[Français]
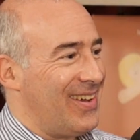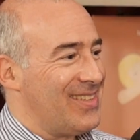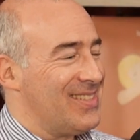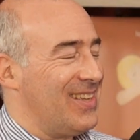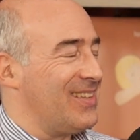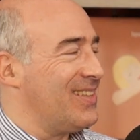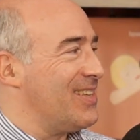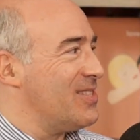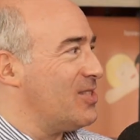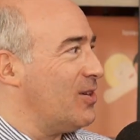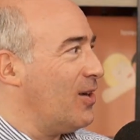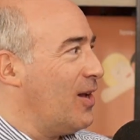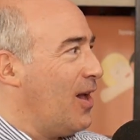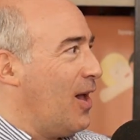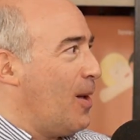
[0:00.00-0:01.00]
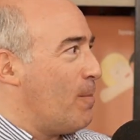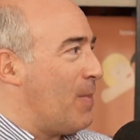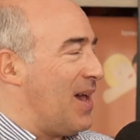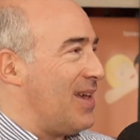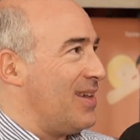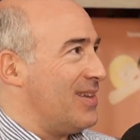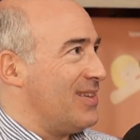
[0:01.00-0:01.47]
excellente question.
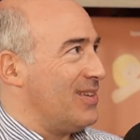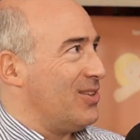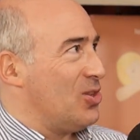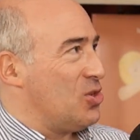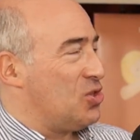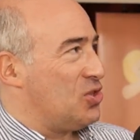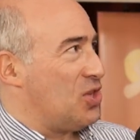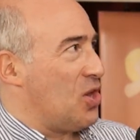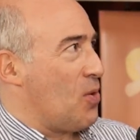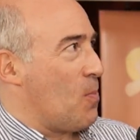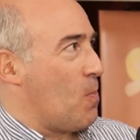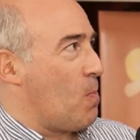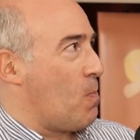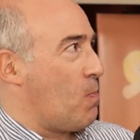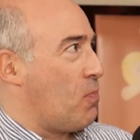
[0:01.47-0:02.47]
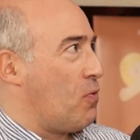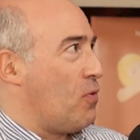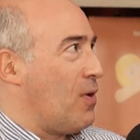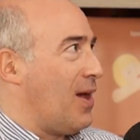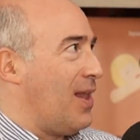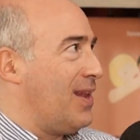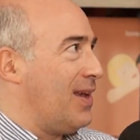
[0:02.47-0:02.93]
Ben, c'est un
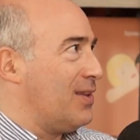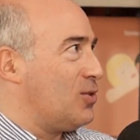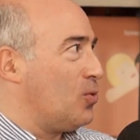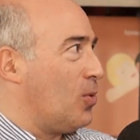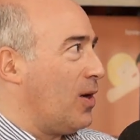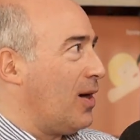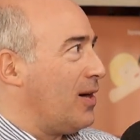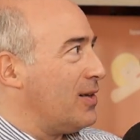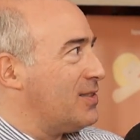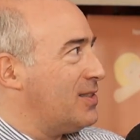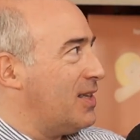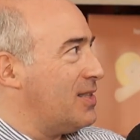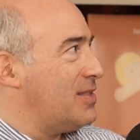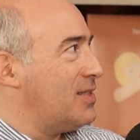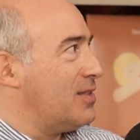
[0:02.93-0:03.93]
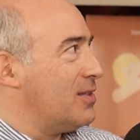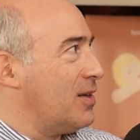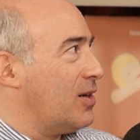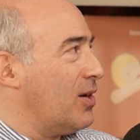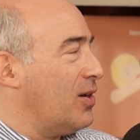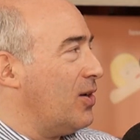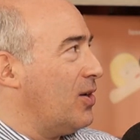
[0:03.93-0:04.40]
peu aléatoire, c'est-à-dire
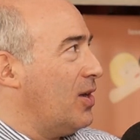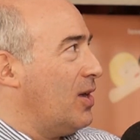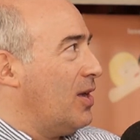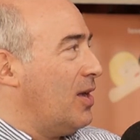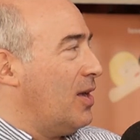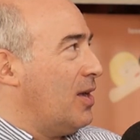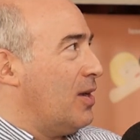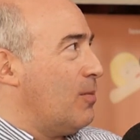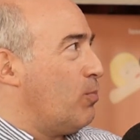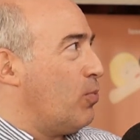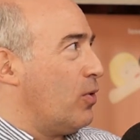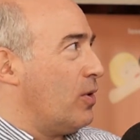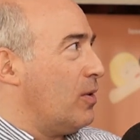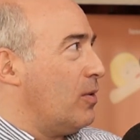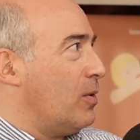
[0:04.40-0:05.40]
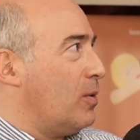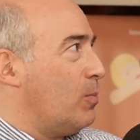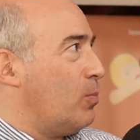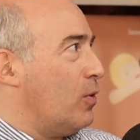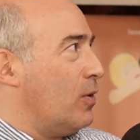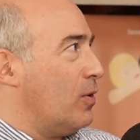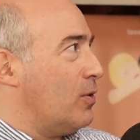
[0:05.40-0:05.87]
que pour,
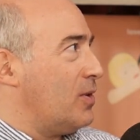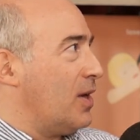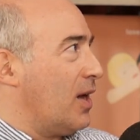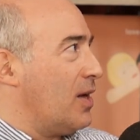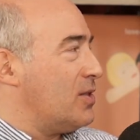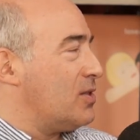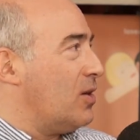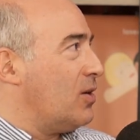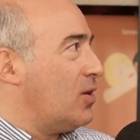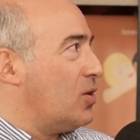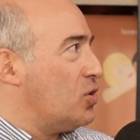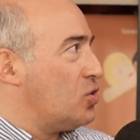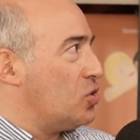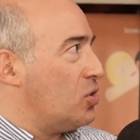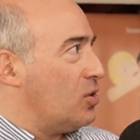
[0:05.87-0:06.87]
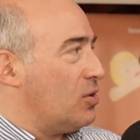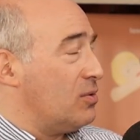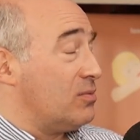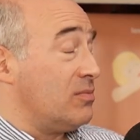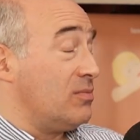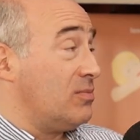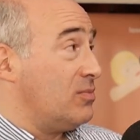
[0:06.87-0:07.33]
des raisons que
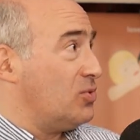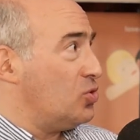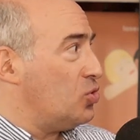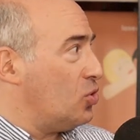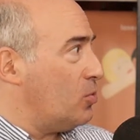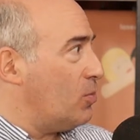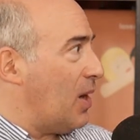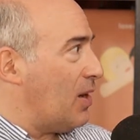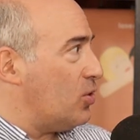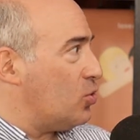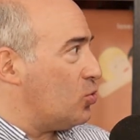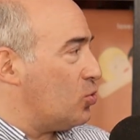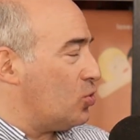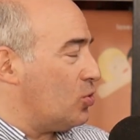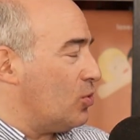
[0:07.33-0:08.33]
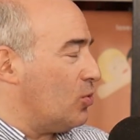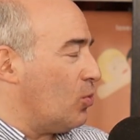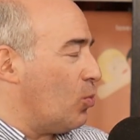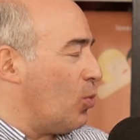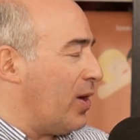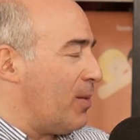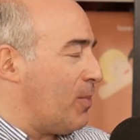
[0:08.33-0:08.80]
je, ben, au
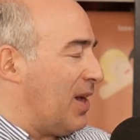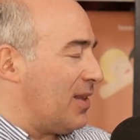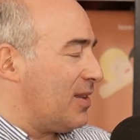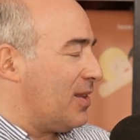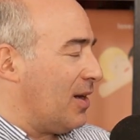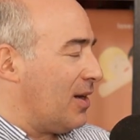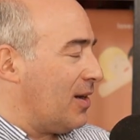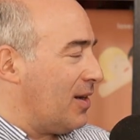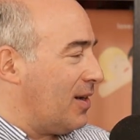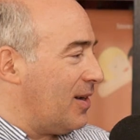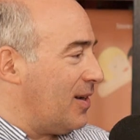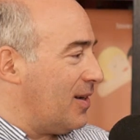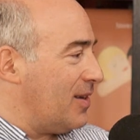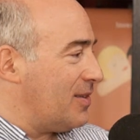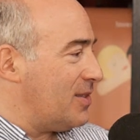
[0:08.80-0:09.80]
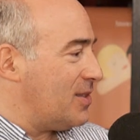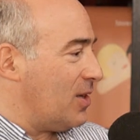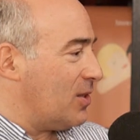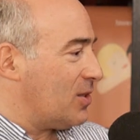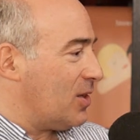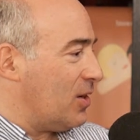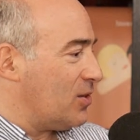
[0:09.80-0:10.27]
moins maintenant, euh,
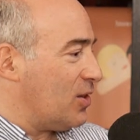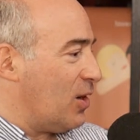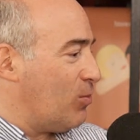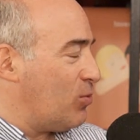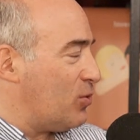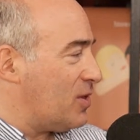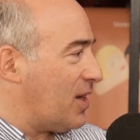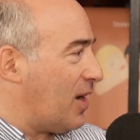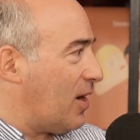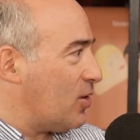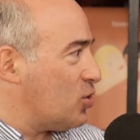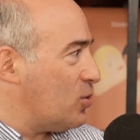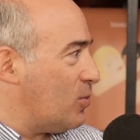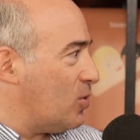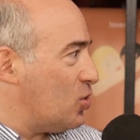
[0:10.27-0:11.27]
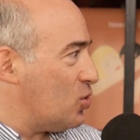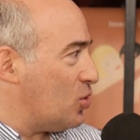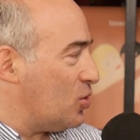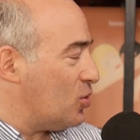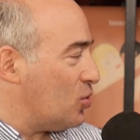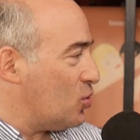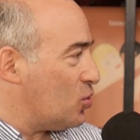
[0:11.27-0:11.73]
disons 30 ans plus tard, je me,
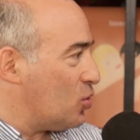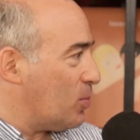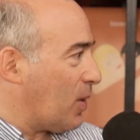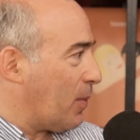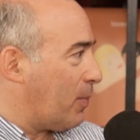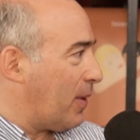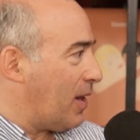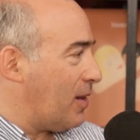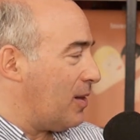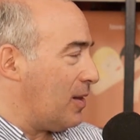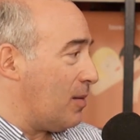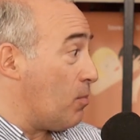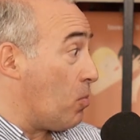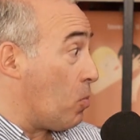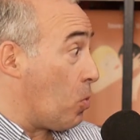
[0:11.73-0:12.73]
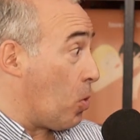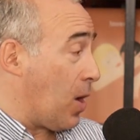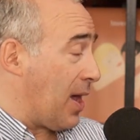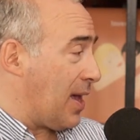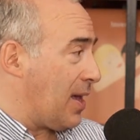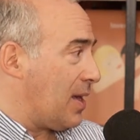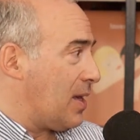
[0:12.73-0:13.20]
je, je me rappelle
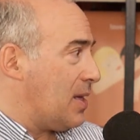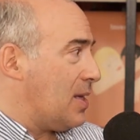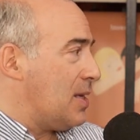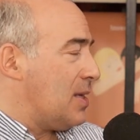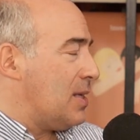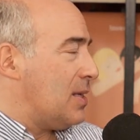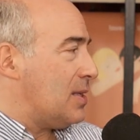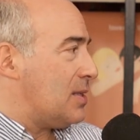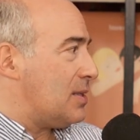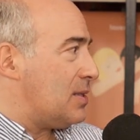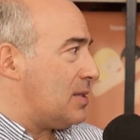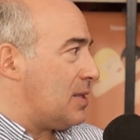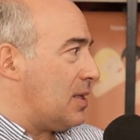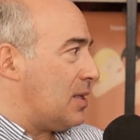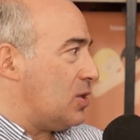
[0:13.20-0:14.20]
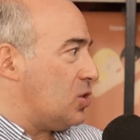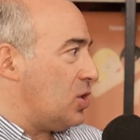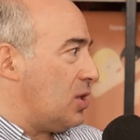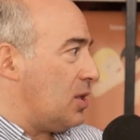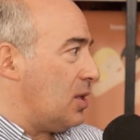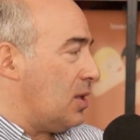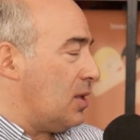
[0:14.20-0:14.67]
moins j'ai